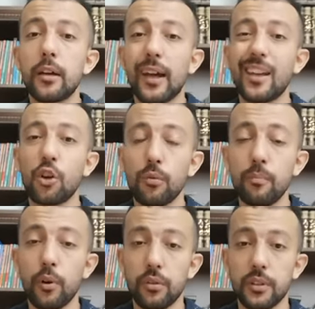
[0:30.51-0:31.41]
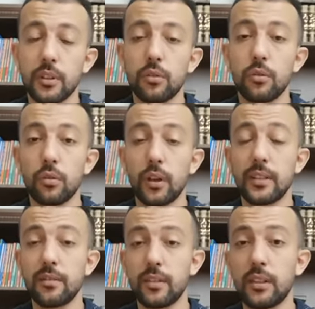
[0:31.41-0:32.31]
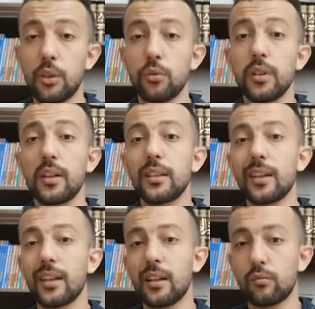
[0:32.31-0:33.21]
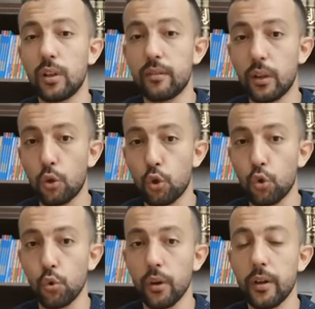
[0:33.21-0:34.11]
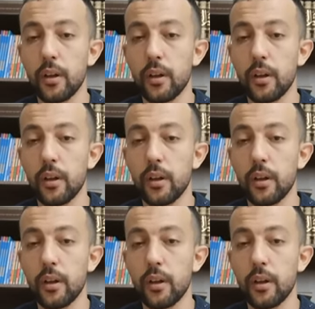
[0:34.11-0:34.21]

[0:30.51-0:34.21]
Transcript: récompense, l'activité ludique qui n'a rien à voir avec le cours.